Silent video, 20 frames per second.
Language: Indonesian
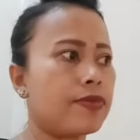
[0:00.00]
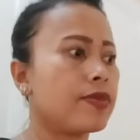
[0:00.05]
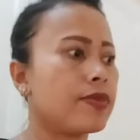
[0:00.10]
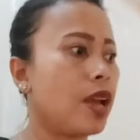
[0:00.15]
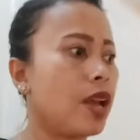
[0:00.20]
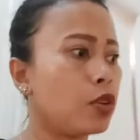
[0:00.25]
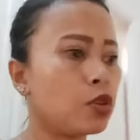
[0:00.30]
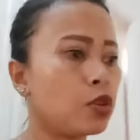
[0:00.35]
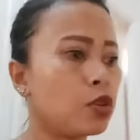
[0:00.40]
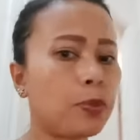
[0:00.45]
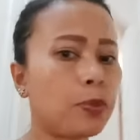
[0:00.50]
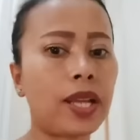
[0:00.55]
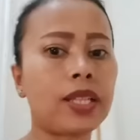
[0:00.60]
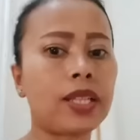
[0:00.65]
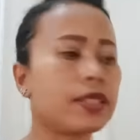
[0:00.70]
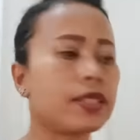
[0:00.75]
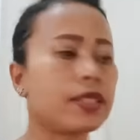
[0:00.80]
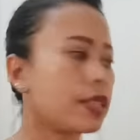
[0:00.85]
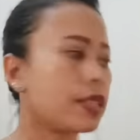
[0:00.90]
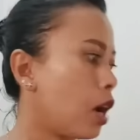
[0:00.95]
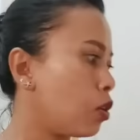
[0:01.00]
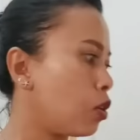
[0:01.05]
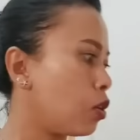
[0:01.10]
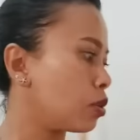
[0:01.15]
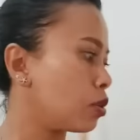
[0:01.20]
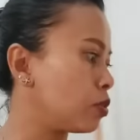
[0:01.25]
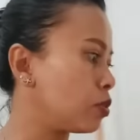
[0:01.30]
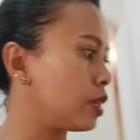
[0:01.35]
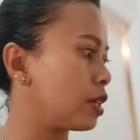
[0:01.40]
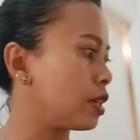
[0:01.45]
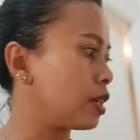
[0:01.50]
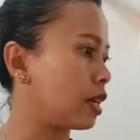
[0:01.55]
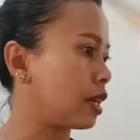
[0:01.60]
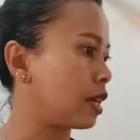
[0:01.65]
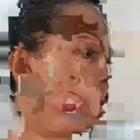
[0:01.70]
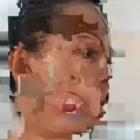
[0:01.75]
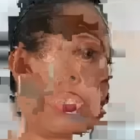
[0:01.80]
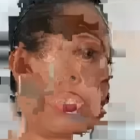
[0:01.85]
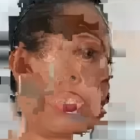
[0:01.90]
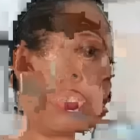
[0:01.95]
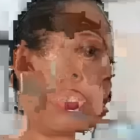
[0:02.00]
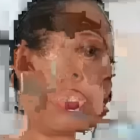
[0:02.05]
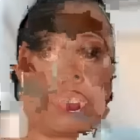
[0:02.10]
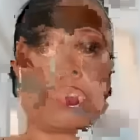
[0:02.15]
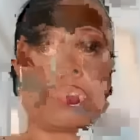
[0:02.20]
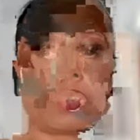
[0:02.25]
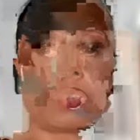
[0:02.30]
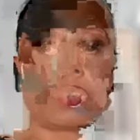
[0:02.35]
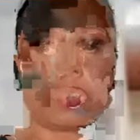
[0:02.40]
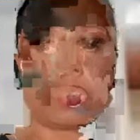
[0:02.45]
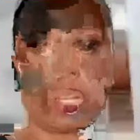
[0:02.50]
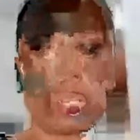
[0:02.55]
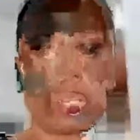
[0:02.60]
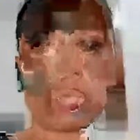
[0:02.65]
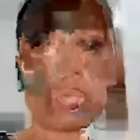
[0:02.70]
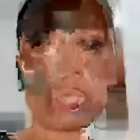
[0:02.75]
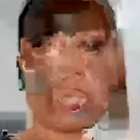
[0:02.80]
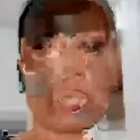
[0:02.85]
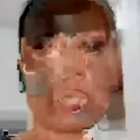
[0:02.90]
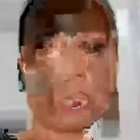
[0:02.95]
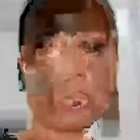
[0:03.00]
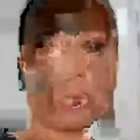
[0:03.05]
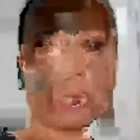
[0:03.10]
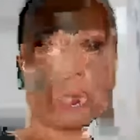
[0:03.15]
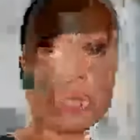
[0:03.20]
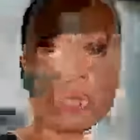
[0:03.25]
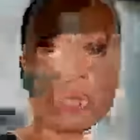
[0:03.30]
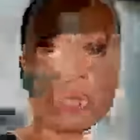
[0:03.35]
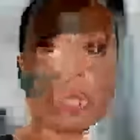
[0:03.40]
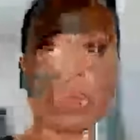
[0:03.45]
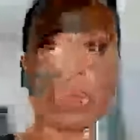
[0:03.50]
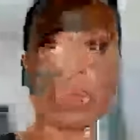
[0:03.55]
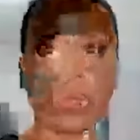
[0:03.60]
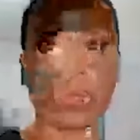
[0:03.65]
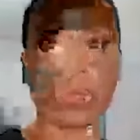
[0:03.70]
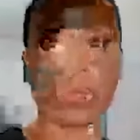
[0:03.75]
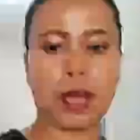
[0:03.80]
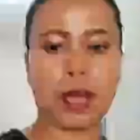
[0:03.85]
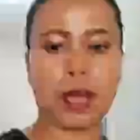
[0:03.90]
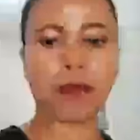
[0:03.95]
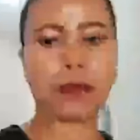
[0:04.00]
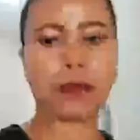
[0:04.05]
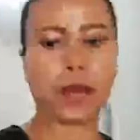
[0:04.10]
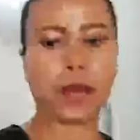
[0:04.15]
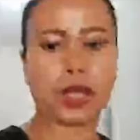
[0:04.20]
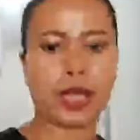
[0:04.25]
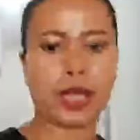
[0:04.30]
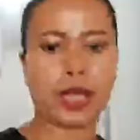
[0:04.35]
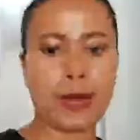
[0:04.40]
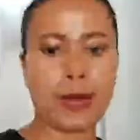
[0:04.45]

aku tuh paling takut bunda kasih sinyalnya jelek bun sab-sab sub aja